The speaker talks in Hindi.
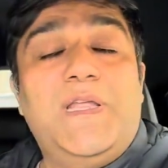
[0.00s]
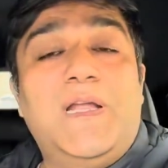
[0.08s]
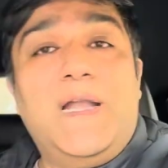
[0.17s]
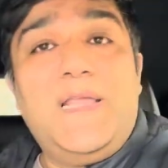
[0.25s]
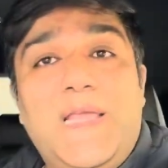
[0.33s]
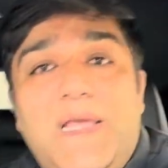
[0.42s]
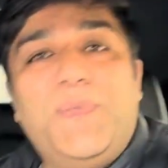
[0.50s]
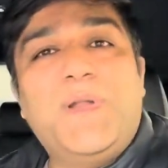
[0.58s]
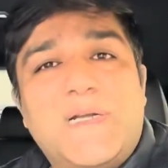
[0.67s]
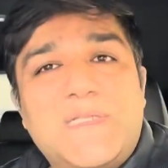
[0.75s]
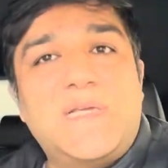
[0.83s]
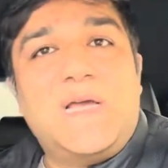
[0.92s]
ये गाड़ी है फिर
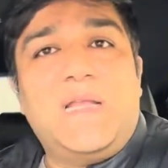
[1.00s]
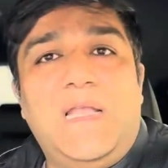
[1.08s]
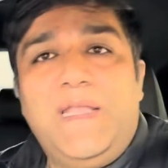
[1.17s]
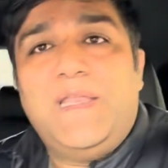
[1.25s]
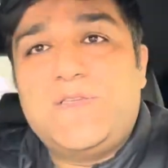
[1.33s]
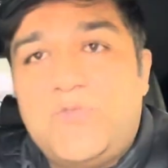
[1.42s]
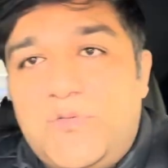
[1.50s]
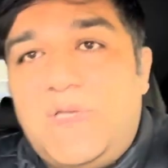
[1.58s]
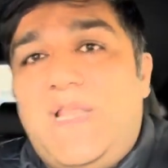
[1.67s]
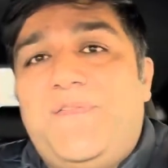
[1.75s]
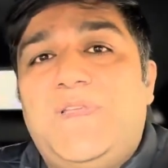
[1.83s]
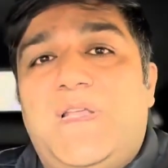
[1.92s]
कटसी कार लेने की जरूरत
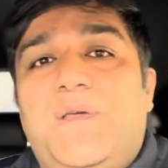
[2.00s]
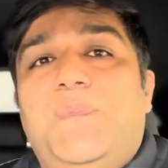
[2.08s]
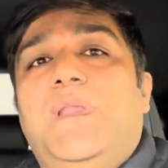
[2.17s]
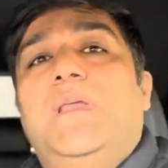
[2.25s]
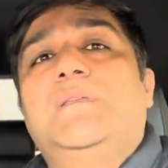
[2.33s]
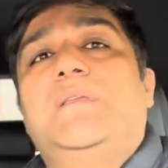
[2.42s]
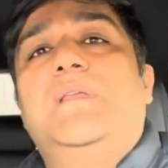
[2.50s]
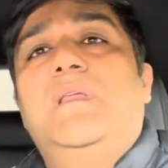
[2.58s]
नहीं लेफ्ट जाना मेरे यहाँ से